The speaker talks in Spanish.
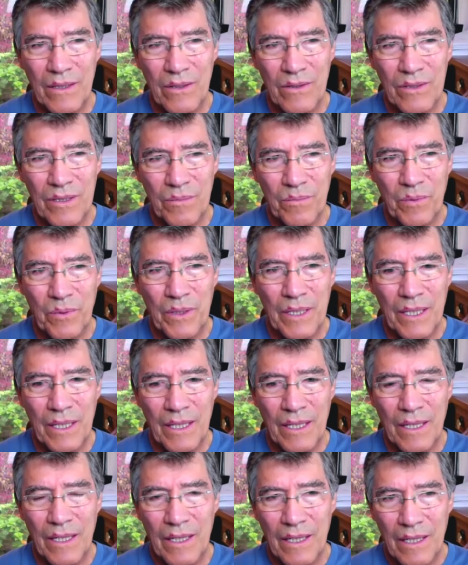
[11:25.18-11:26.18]
no se
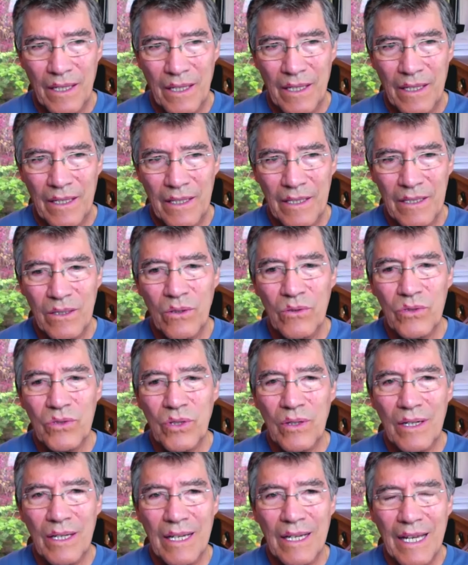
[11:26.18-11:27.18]
puede,
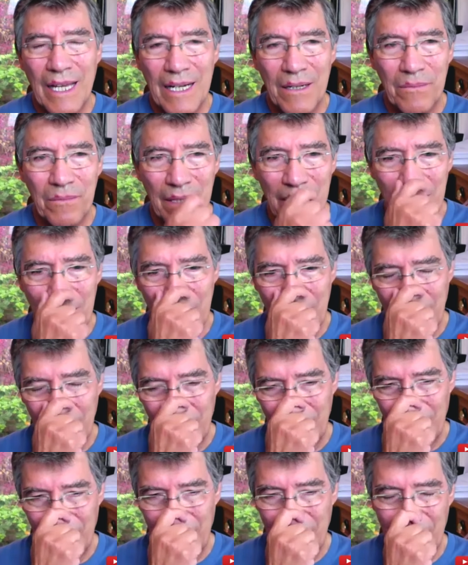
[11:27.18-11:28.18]
incluso
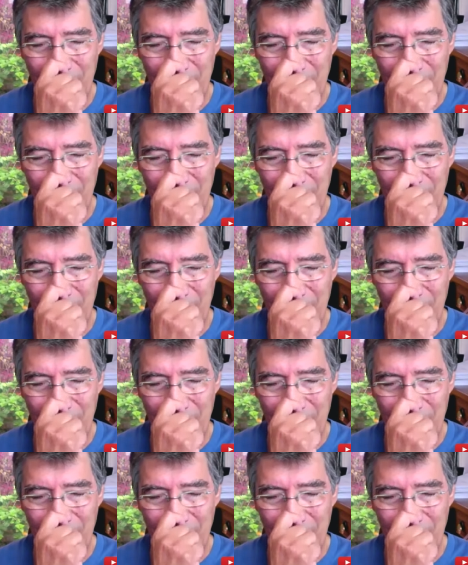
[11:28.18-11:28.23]
legalmente,